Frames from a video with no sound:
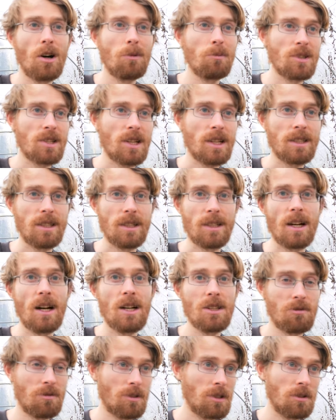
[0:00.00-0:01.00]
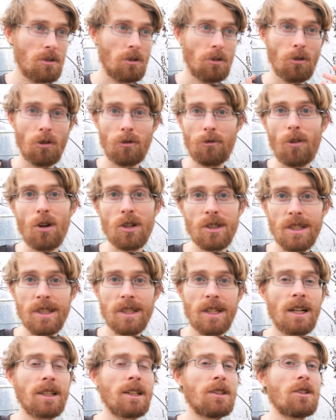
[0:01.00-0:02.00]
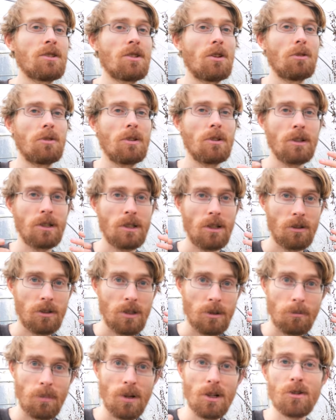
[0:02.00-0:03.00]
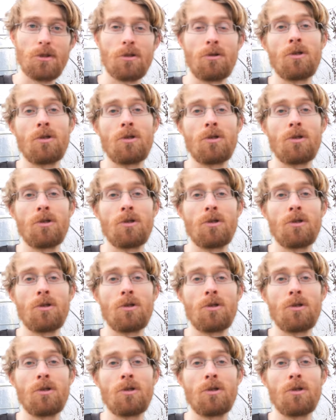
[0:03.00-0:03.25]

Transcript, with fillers: Raum es richtig heiß wird, noch Feuchtigkeit, dann ist natürlich auch die Pilz-